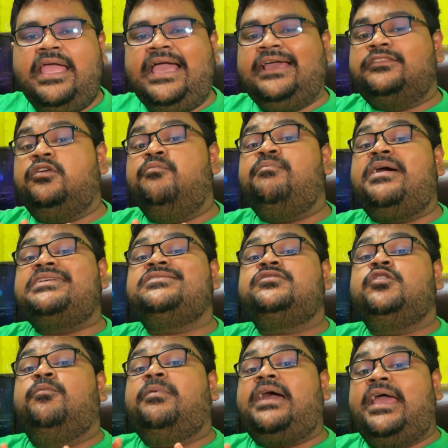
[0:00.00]
একদম
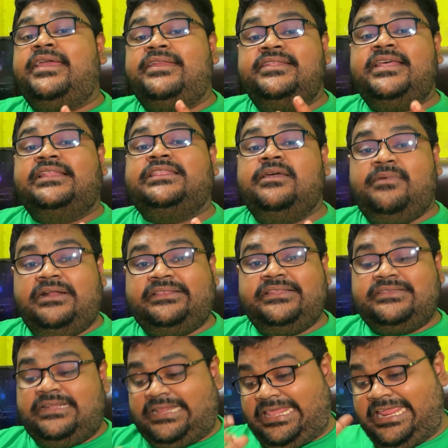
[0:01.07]
বাস্তব কাহিনী দেখতে
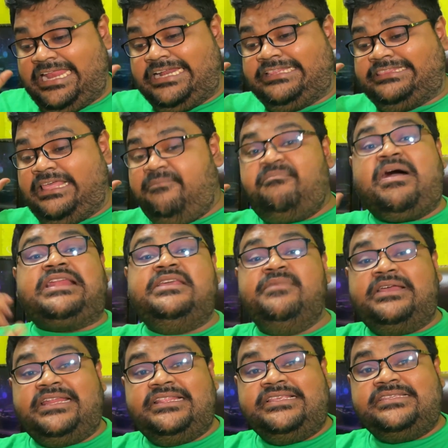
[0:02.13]
পারতেছেন ইট দিয়ে বাড়ি
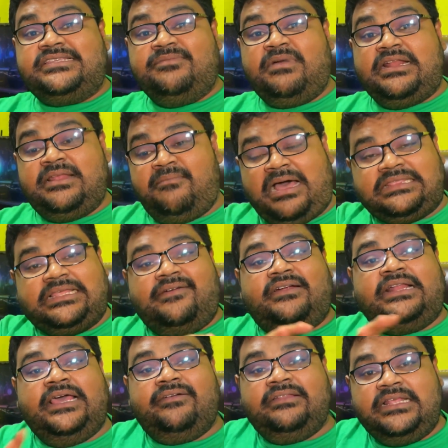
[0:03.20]
মারিয়ে দিছে মানে মাথা
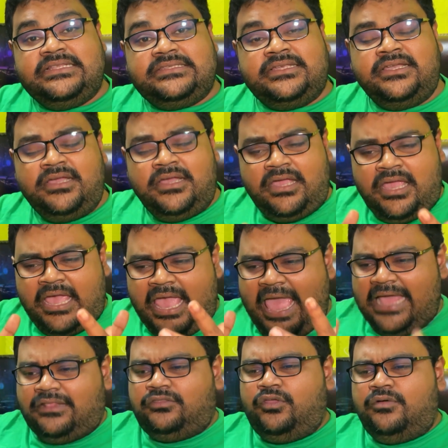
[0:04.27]
ফাটায় ফেলাইছে
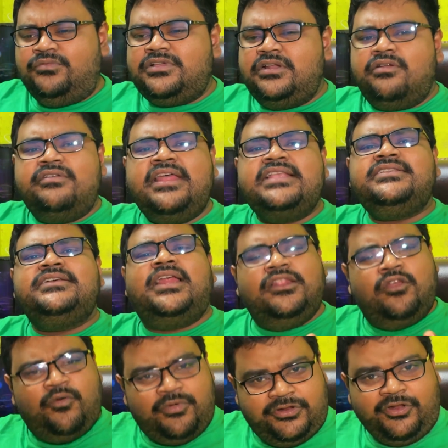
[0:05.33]
একদম যেন ন্যাচারাল
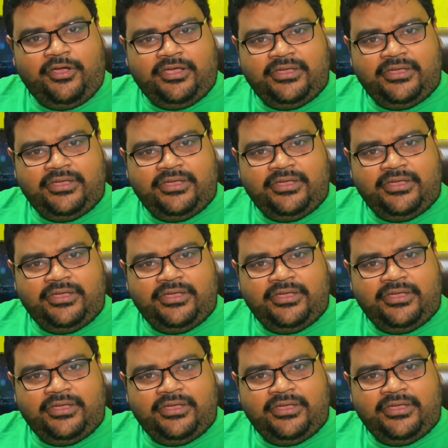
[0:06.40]
অভিনয়